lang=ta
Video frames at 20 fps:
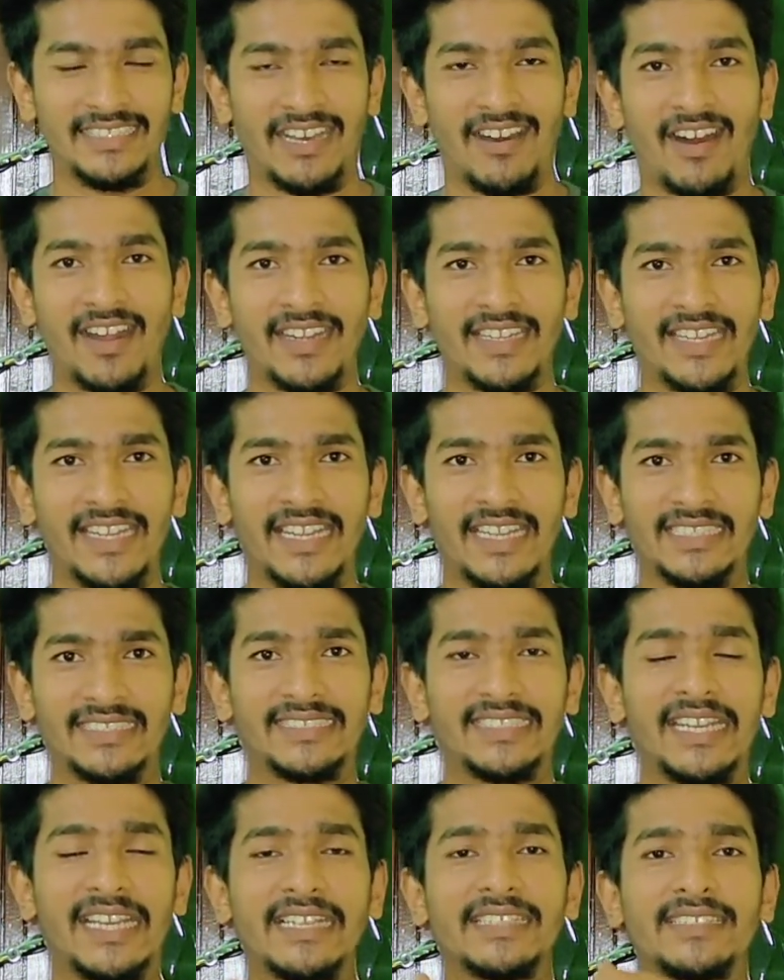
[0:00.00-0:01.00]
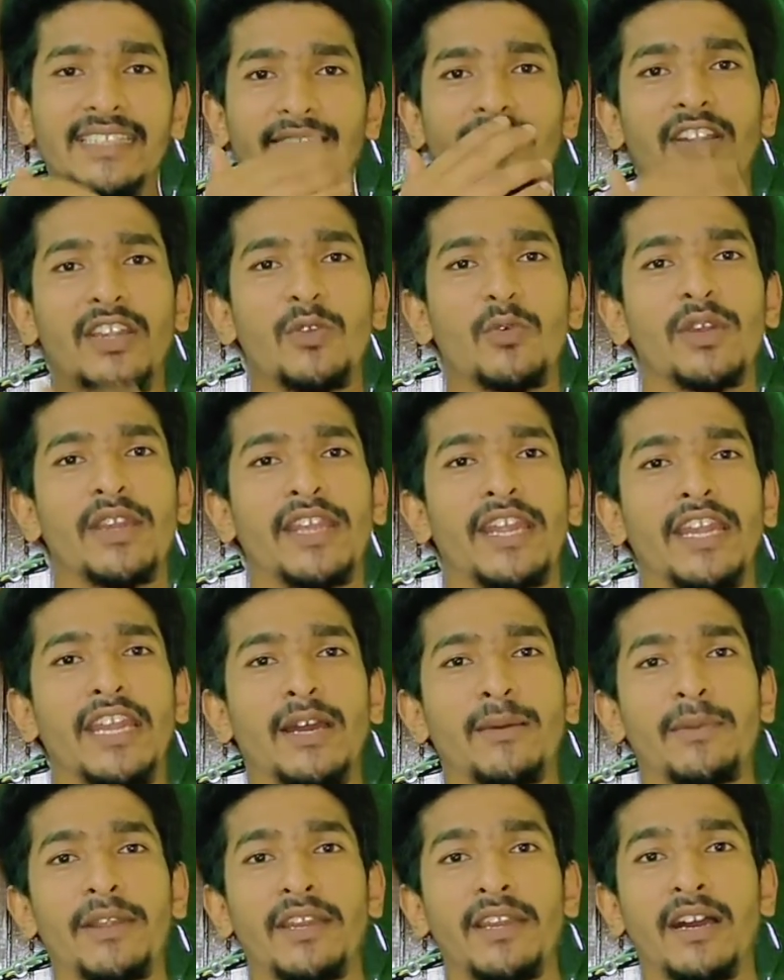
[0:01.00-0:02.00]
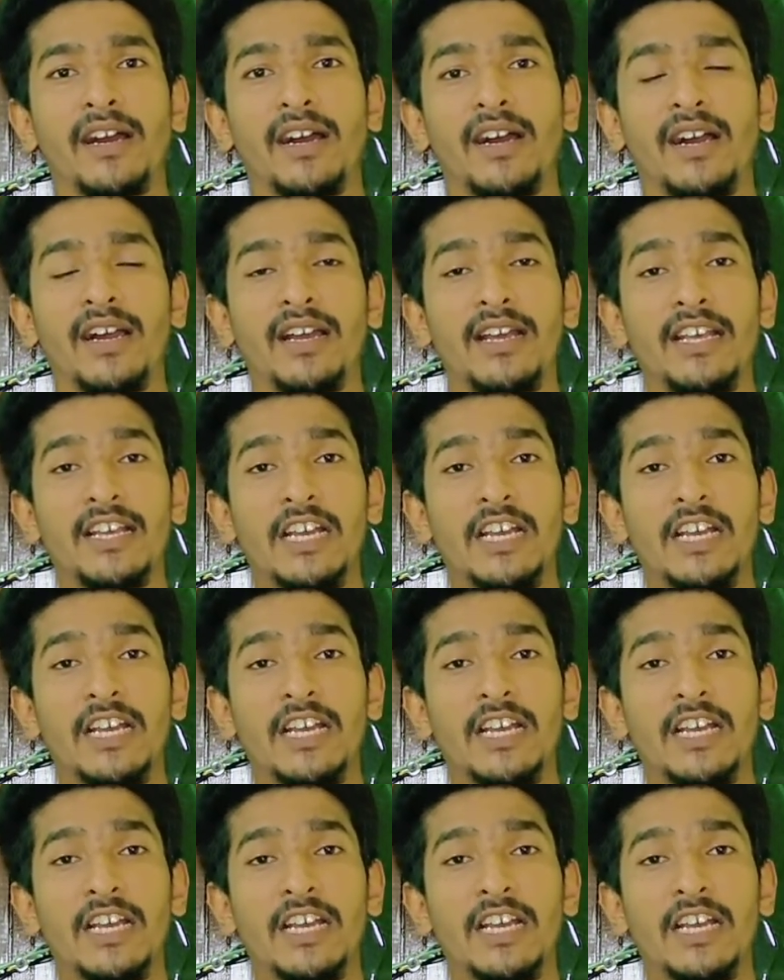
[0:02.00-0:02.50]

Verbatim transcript: இந்த ஆர்டிக்கல் த்ரீ செவன்டி ஒன் என்ன அப்படின்னா